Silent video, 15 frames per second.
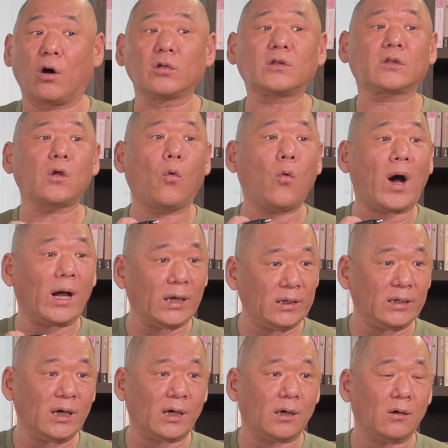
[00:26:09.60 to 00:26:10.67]
어떤
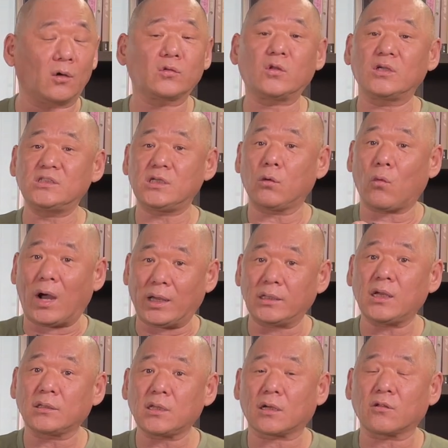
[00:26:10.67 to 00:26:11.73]
왕이냐, 어떤 기질의
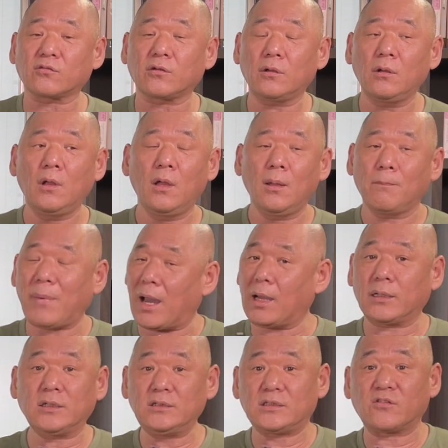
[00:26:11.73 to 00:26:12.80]
왕이냐에 따라서
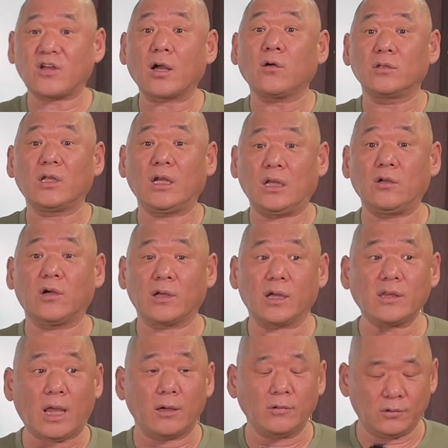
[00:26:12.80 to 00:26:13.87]
많은 이제 사건들이 일어나게
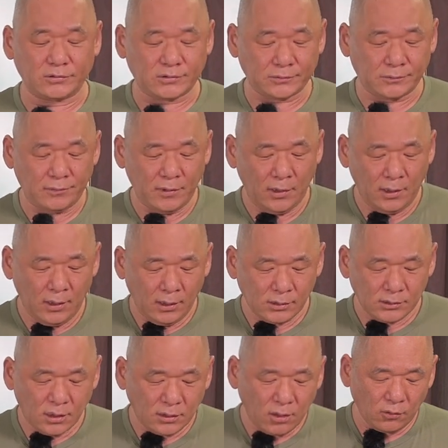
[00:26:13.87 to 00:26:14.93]
되는 거죠.
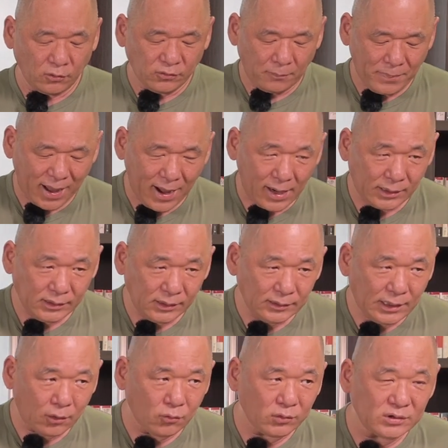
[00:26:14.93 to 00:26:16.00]
근데 이제 여기서 많이
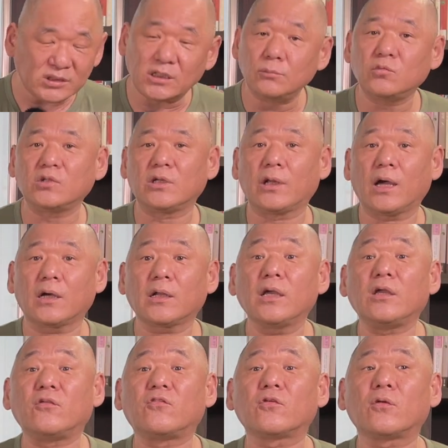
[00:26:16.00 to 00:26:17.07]
나오는 질문들이 하나
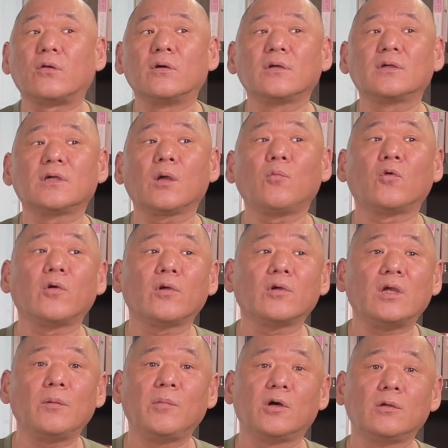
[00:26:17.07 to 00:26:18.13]
있죠. 그게 뭐예요?
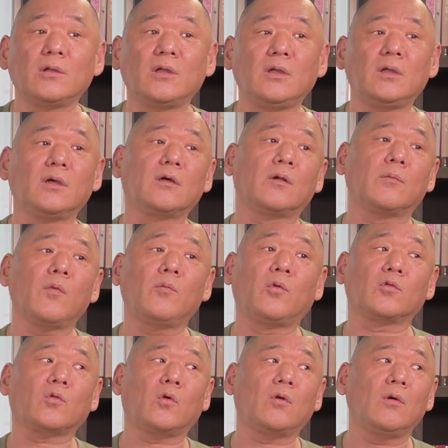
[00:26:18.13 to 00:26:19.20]
이 명리 그러면
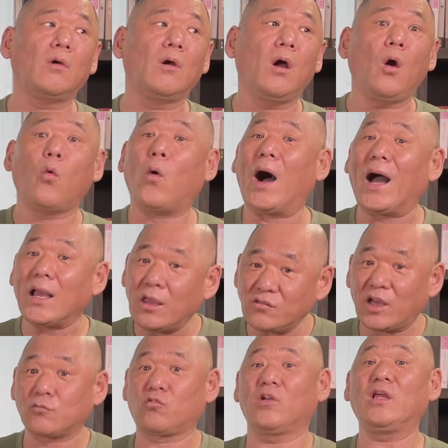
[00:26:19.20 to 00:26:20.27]
보통 왕의
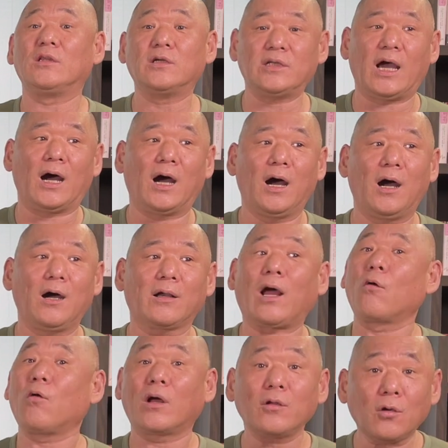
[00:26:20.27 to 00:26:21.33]
사주는
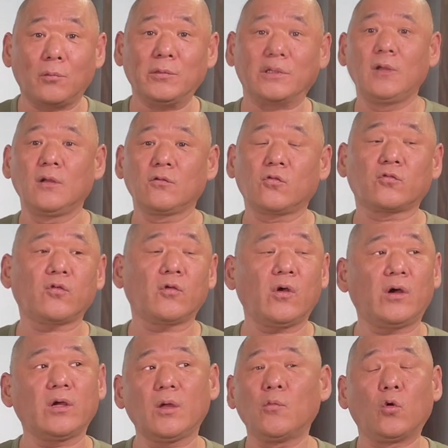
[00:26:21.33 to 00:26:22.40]
있느냐라고 하는 겁니다. 조선의
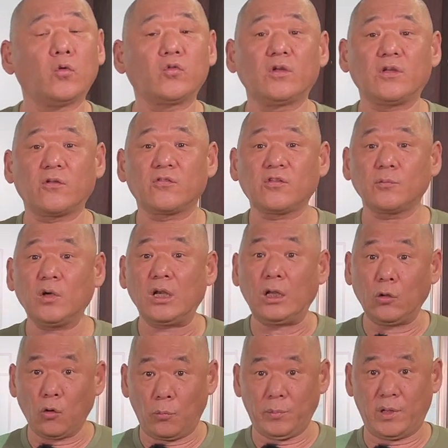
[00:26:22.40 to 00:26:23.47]
왕이 모두 이제
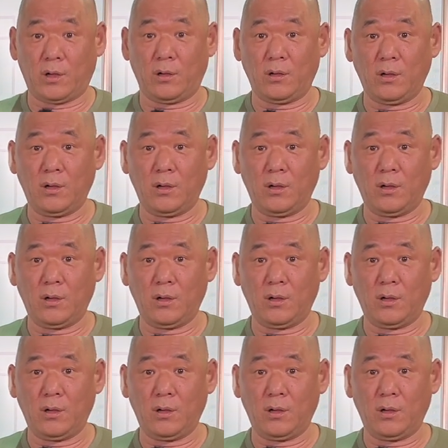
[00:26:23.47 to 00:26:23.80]
27명이